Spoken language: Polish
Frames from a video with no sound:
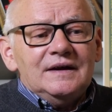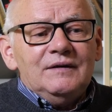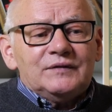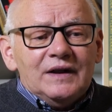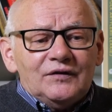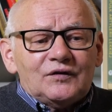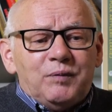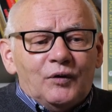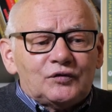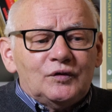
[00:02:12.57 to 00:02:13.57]
I w ten
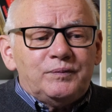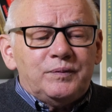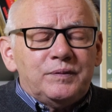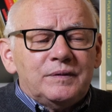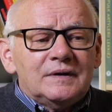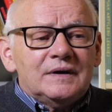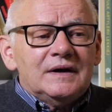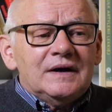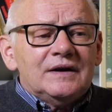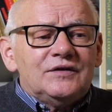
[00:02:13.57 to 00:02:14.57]
sposób
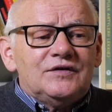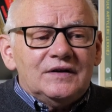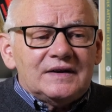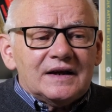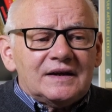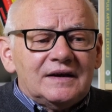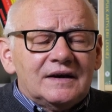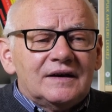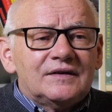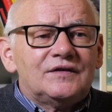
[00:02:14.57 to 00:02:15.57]

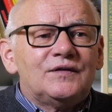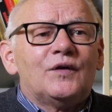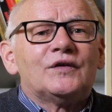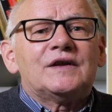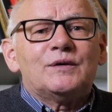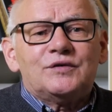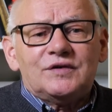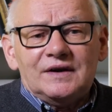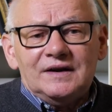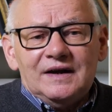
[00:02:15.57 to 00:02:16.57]
Dzidek związał
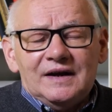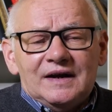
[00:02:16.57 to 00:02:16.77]
się